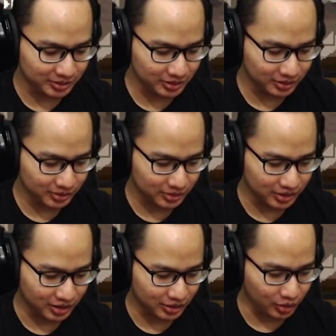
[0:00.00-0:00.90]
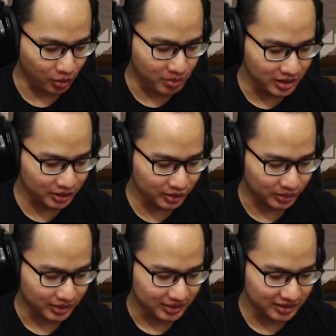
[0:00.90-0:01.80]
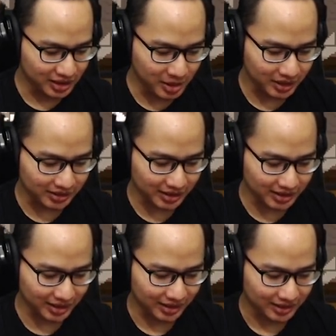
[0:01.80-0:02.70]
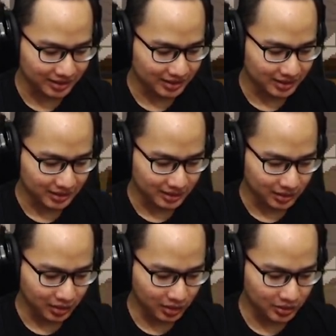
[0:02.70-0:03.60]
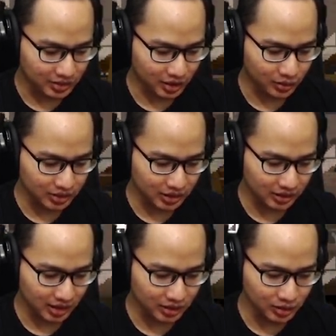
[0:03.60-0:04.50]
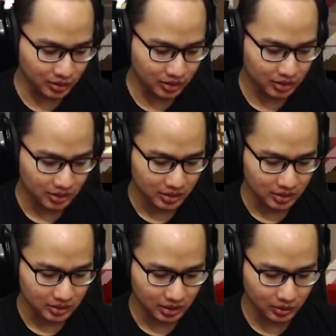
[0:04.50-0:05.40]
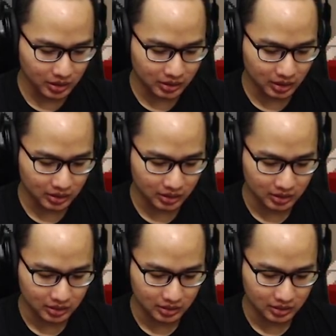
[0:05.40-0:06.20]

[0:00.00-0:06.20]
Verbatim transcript: maksudnya jadi double gitu. Jadi double attack ya? Oh, darah gua sedikit lagi dong. Darah gua dikit lagi nih.